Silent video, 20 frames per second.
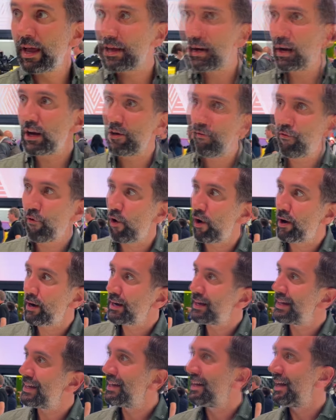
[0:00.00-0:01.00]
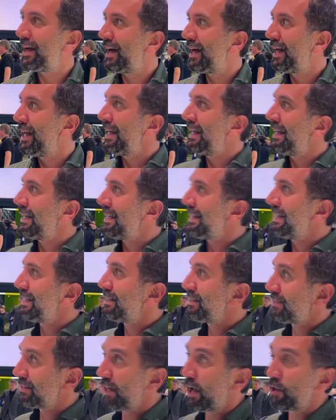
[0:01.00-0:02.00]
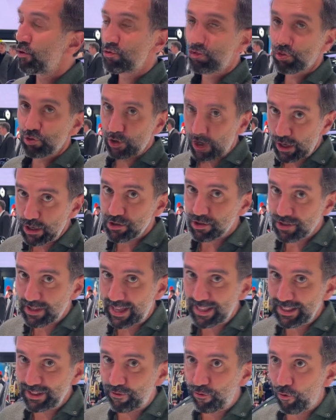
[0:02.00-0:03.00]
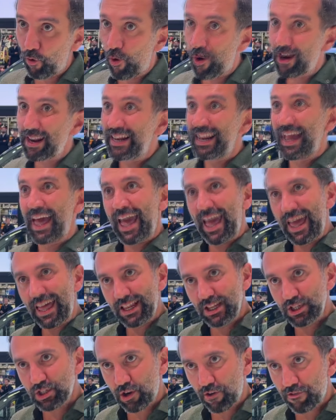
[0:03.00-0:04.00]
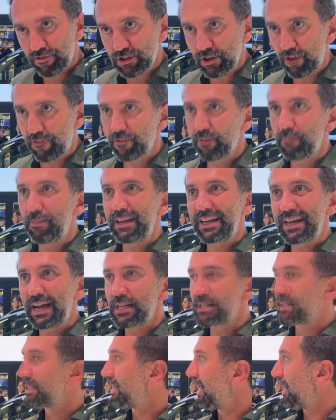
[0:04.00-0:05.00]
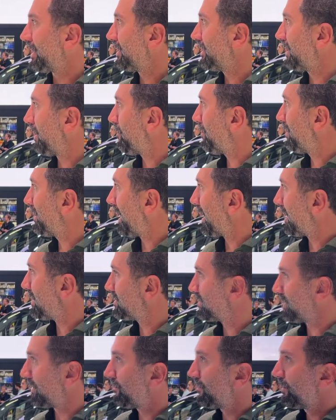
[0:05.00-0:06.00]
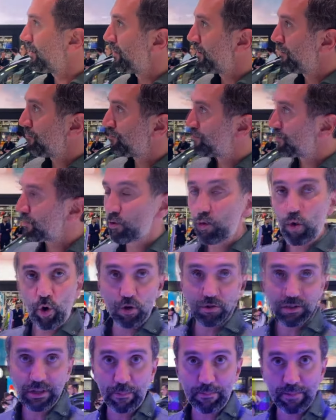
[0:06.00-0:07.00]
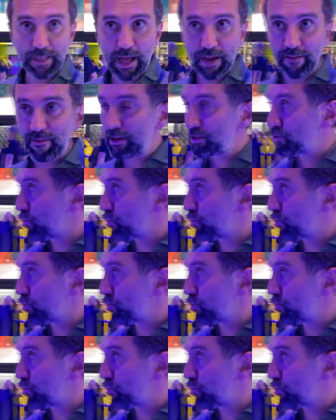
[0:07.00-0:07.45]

Renault fuarı daha doğrusu Renault standı fuarın en cafcaflı birkaç standından bir tanesi. Konseptler var.